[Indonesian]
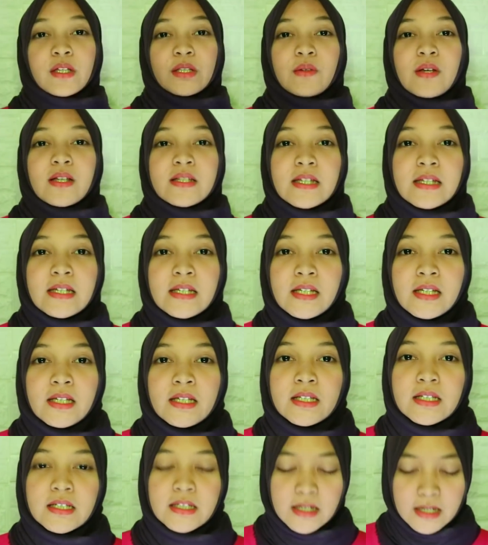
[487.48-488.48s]
gitu aja
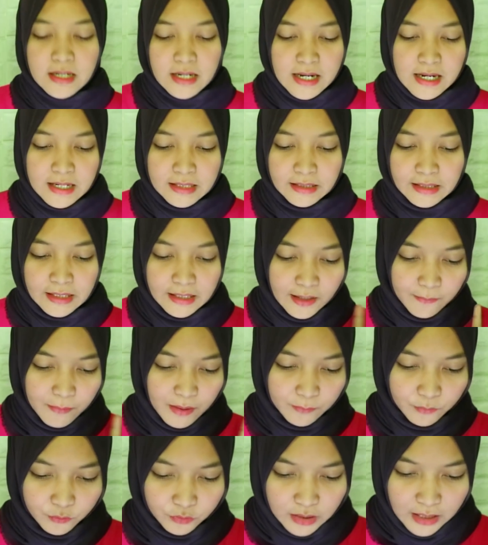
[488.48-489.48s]
nih dengan nilai
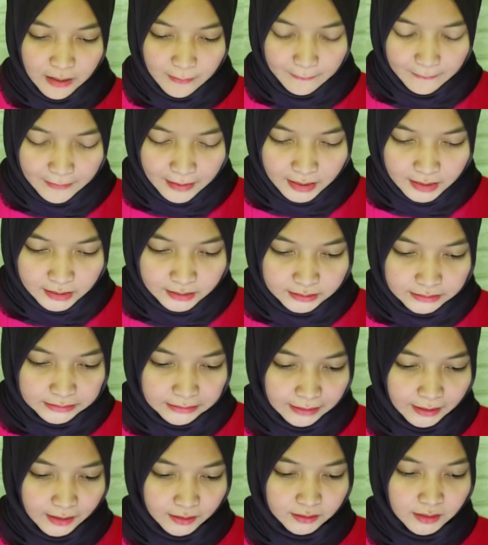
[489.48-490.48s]

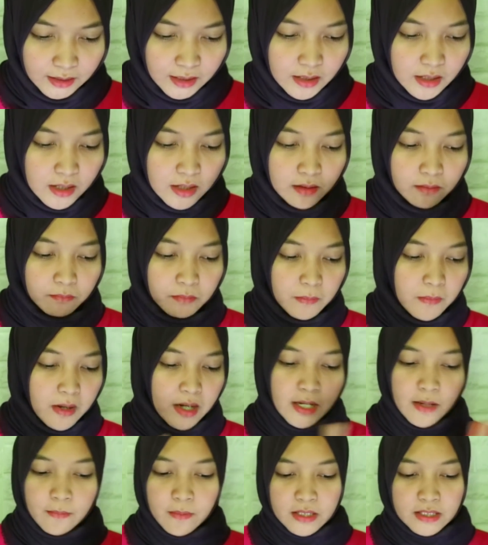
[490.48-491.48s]
88 ternyata
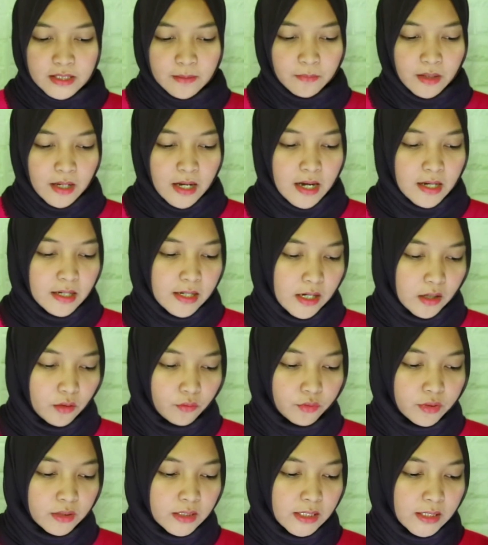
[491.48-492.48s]
berbagai macam ya ada
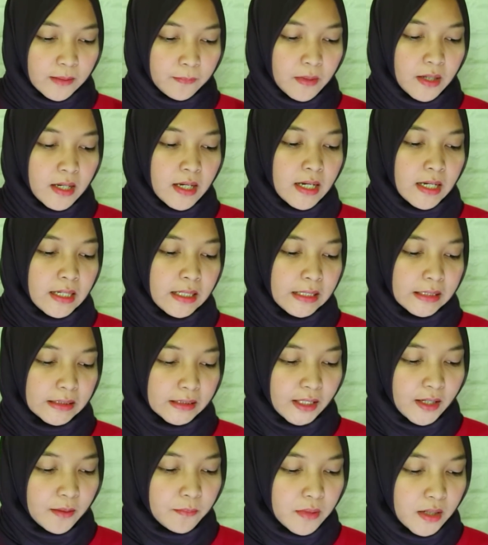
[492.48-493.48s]
yang undip,
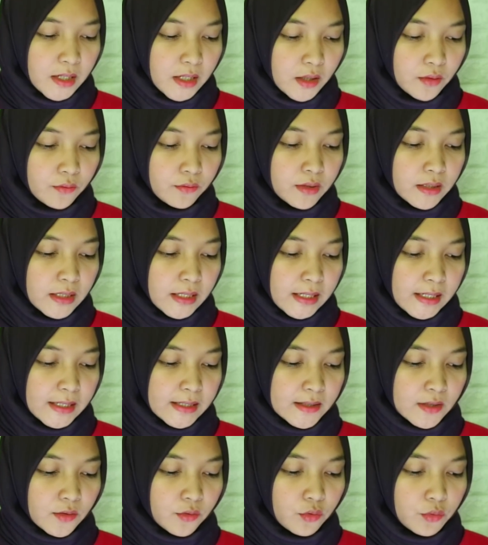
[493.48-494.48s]
ITB,
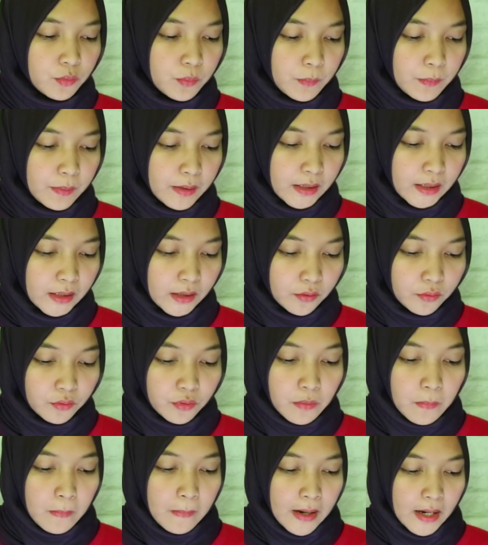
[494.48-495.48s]
UNES, UPI,
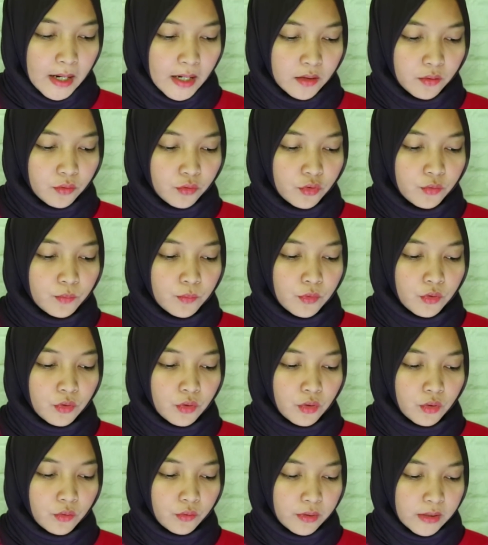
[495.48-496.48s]
UNPAD,
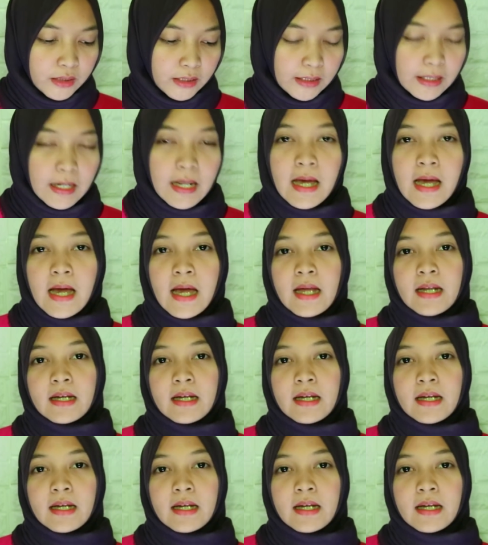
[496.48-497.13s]
UNMUL, UNILA.